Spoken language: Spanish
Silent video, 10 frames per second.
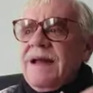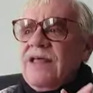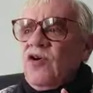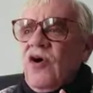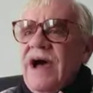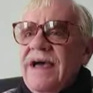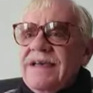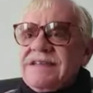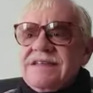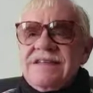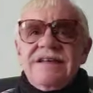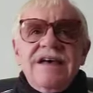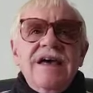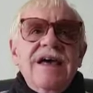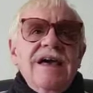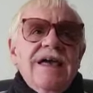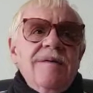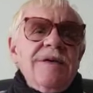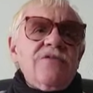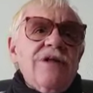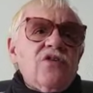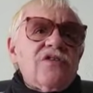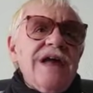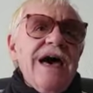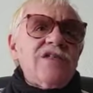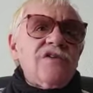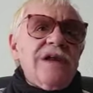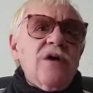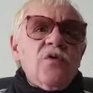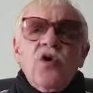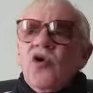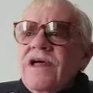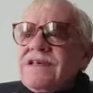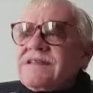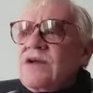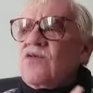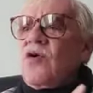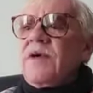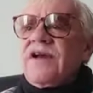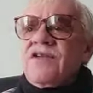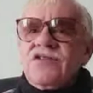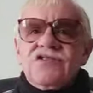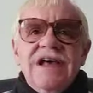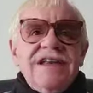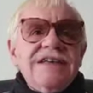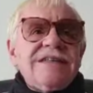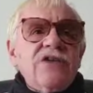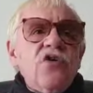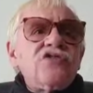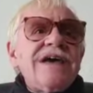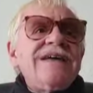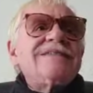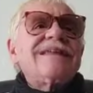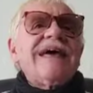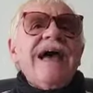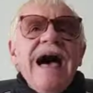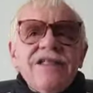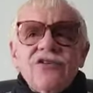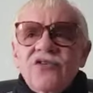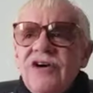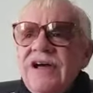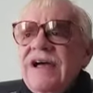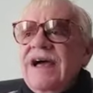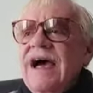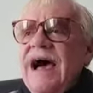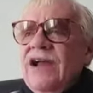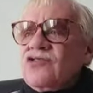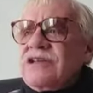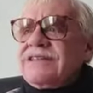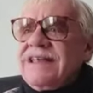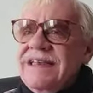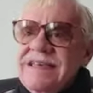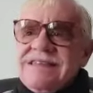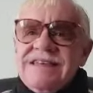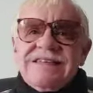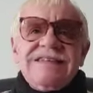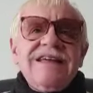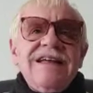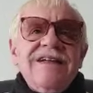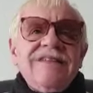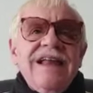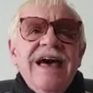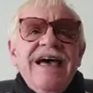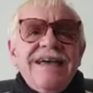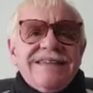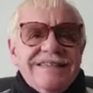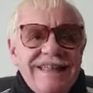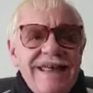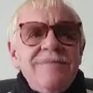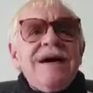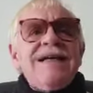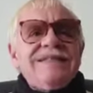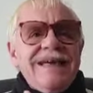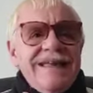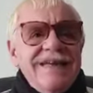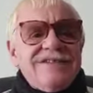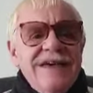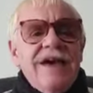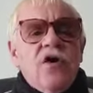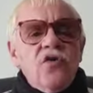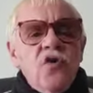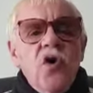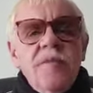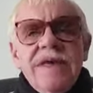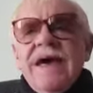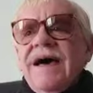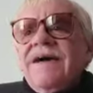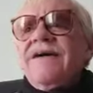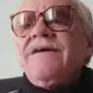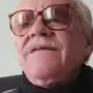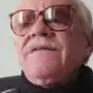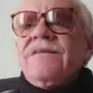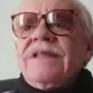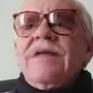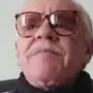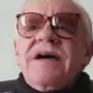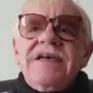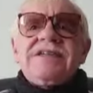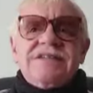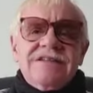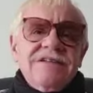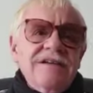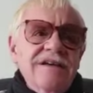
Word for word: paradoja es que vino adornado de la aureola de ser un gobierno socialista y hoy se ha entregado a los intereses de la extrema derecha económica del país.